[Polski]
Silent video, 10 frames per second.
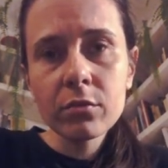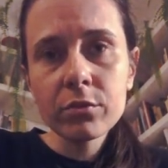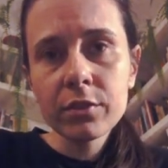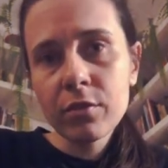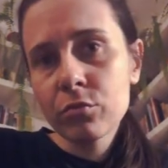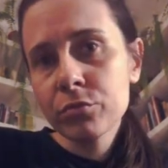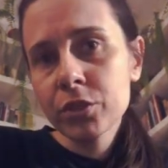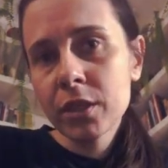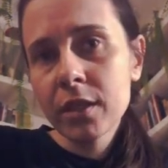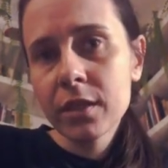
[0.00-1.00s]
wydawało mi
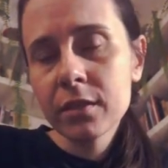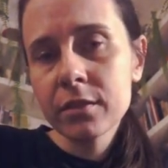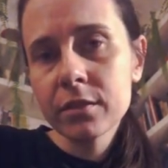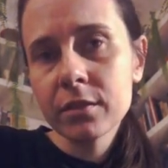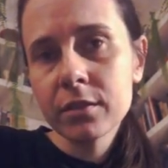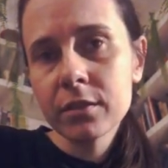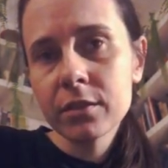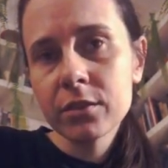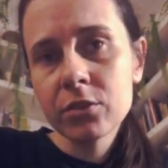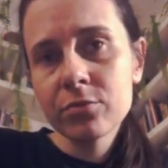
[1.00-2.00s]
się,
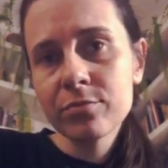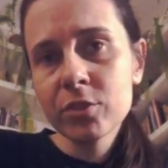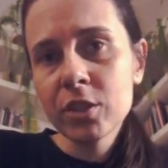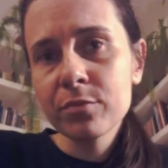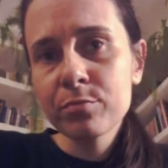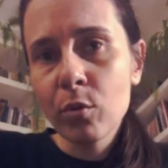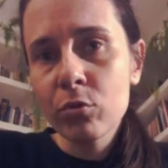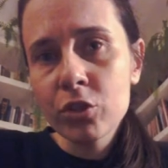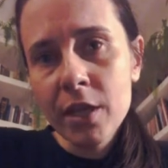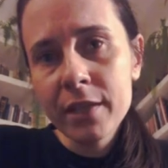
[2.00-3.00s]
że
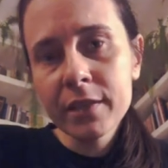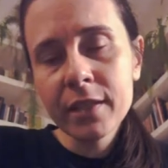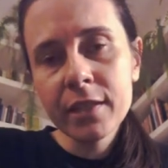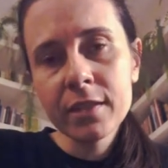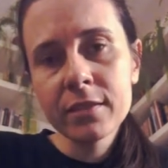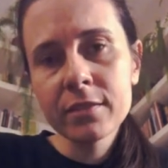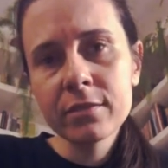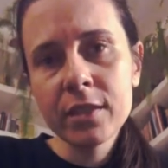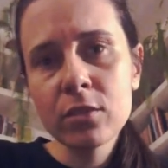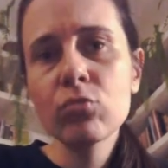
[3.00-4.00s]
połączenie
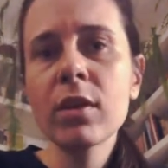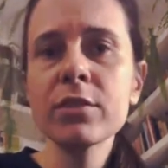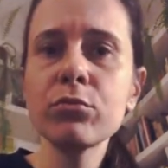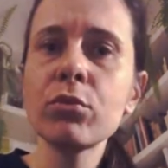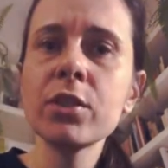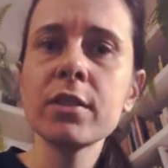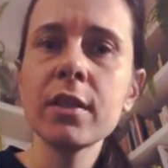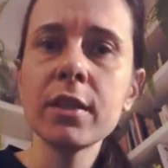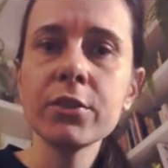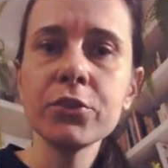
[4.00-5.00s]
tej sytuacji, w której się
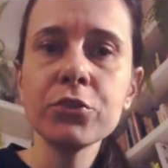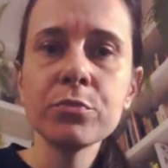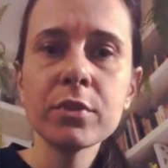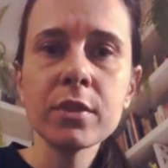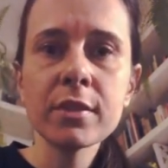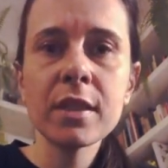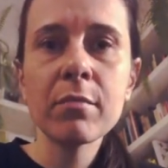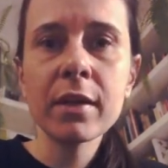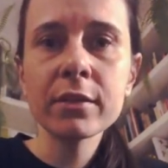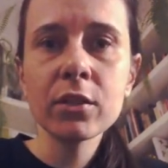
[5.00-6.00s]
znaleźliśmy, z
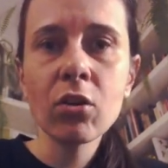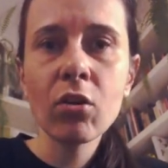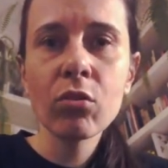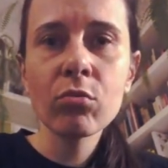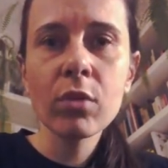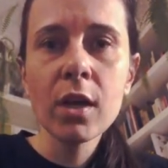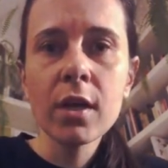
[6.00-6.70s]
tematyką